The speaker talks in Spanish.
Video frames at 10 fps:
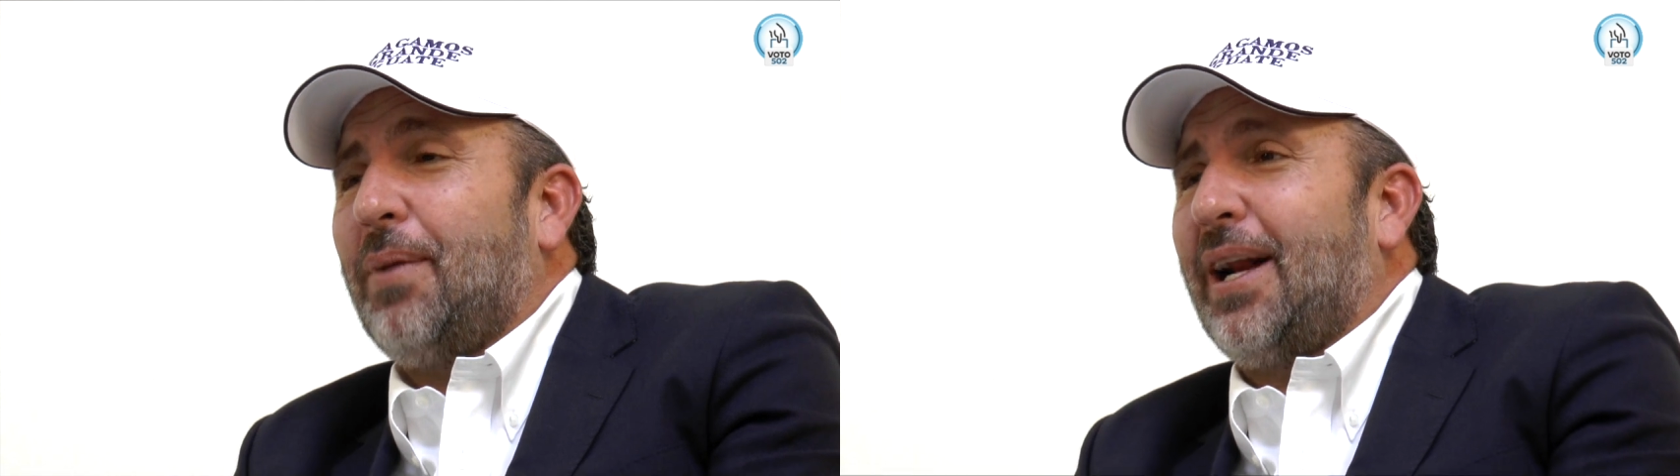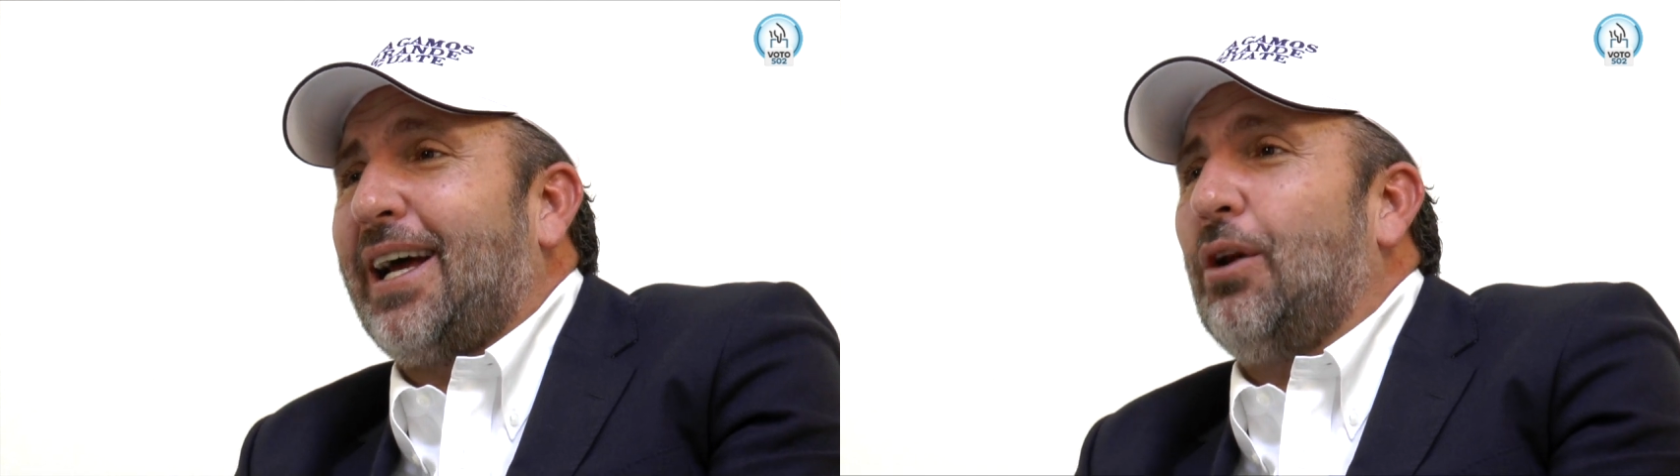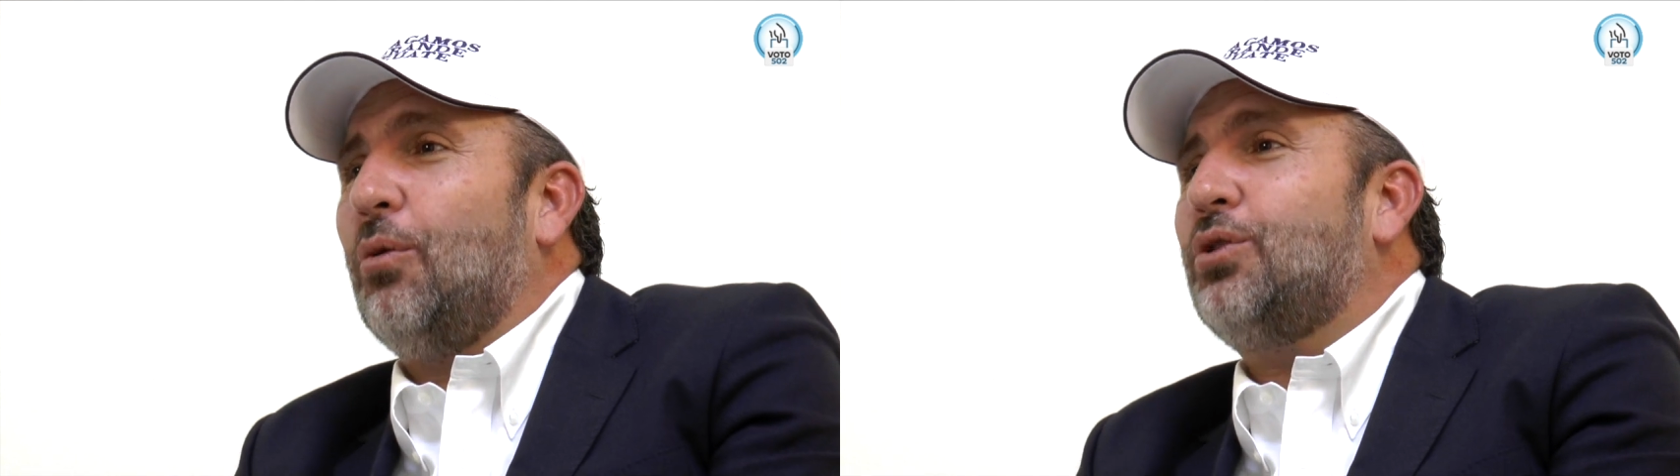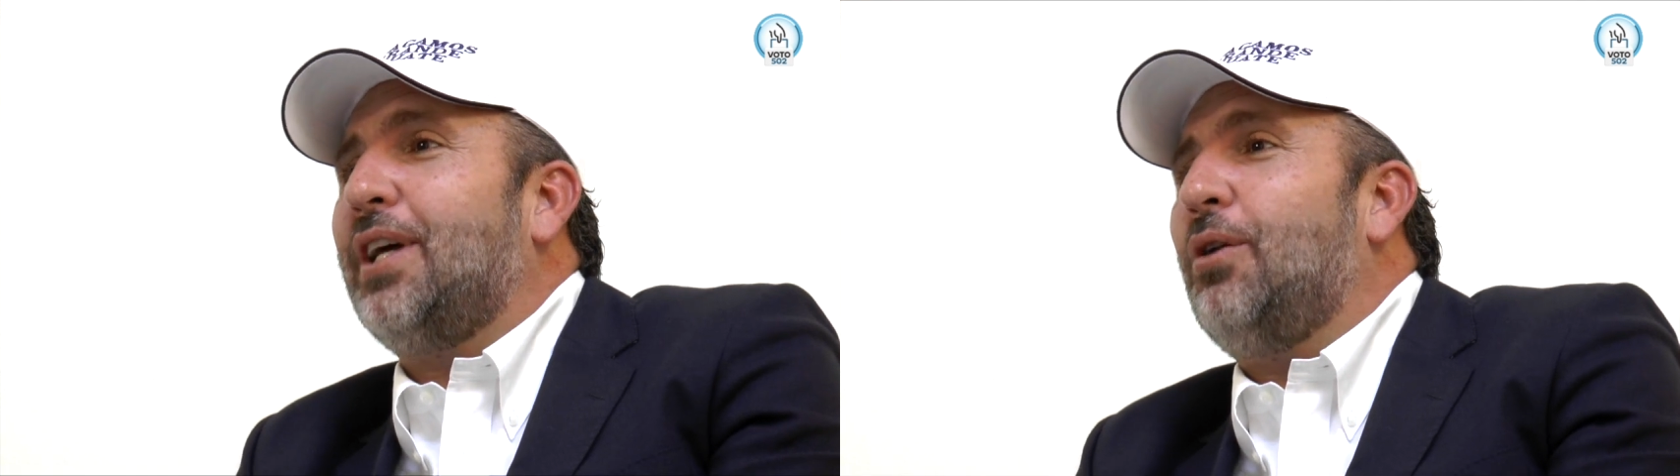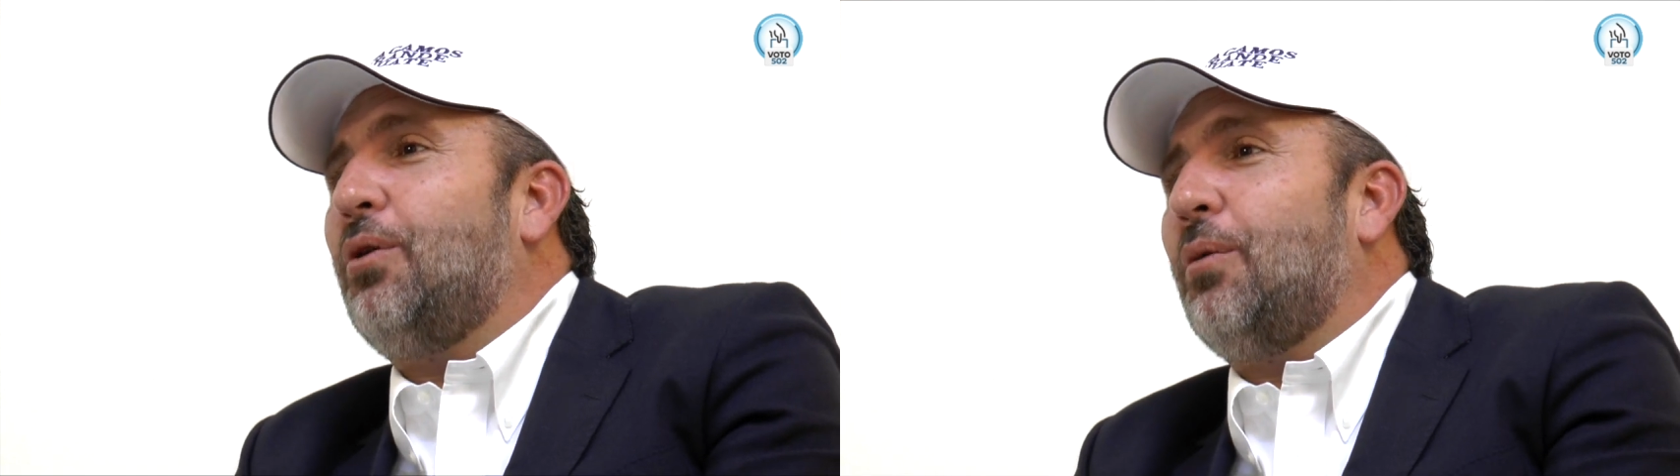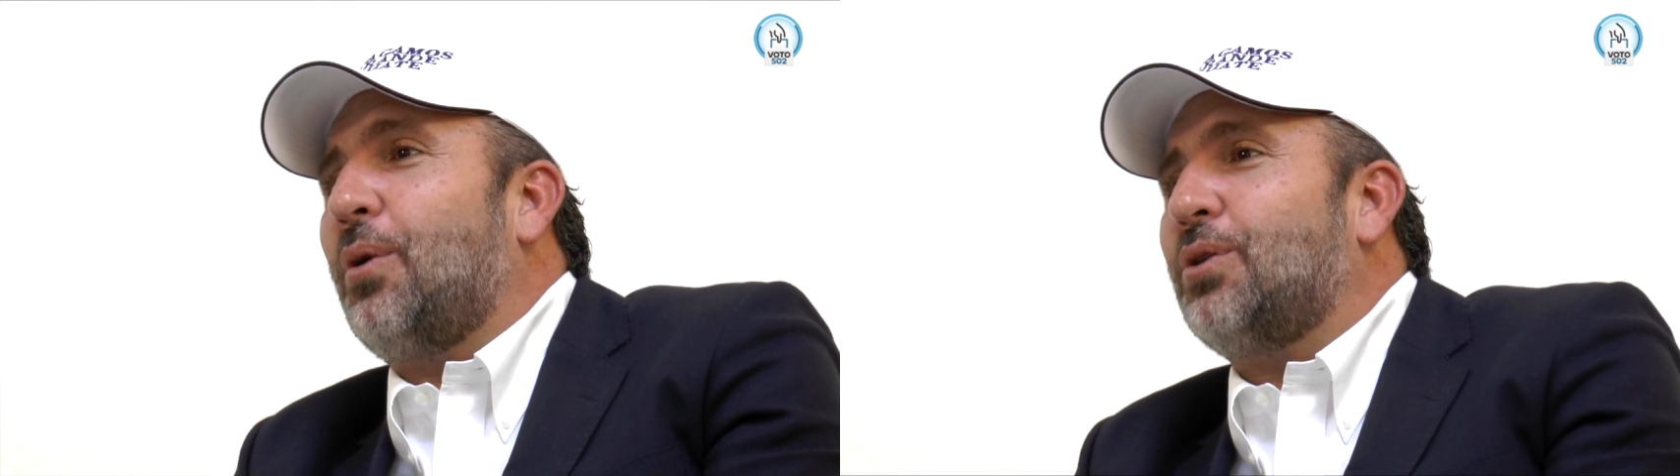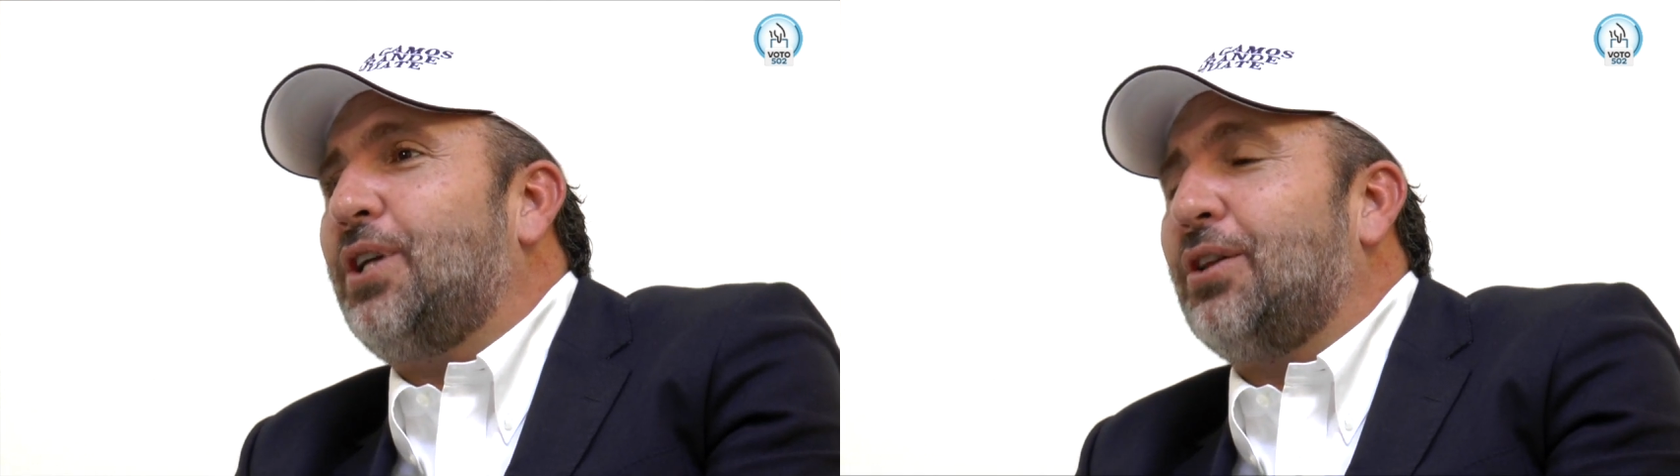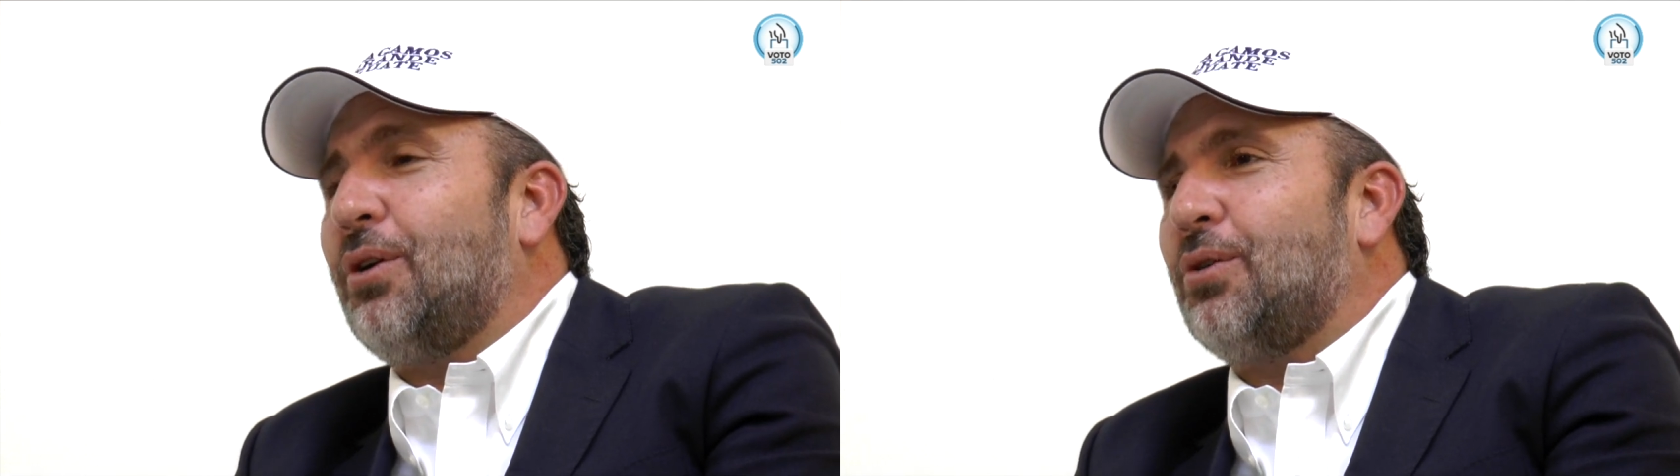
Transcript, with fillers: para que lo use el 1%